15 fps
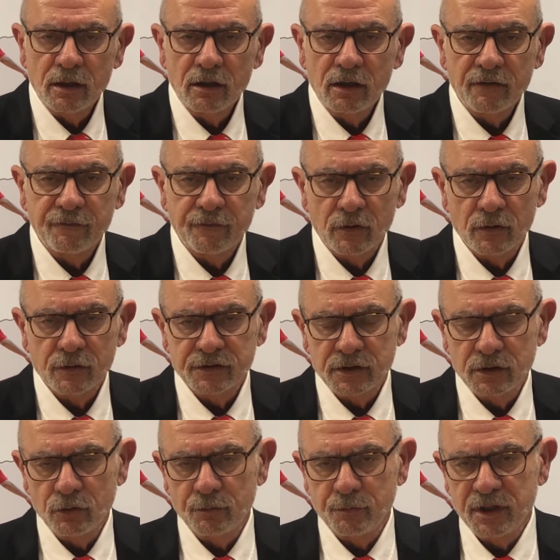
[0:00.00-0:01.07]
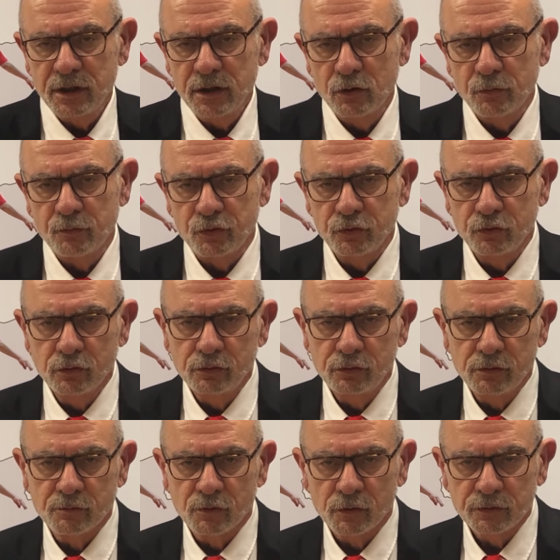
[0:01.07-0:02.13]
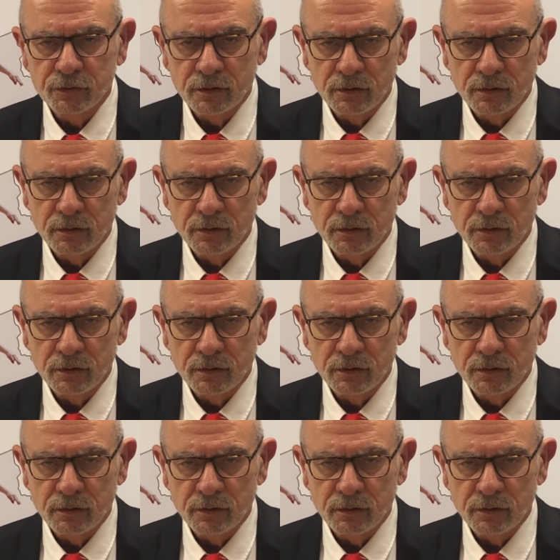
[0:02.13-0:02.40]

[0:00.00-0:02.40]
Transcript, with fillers: la France est le pays le plus doux du monde.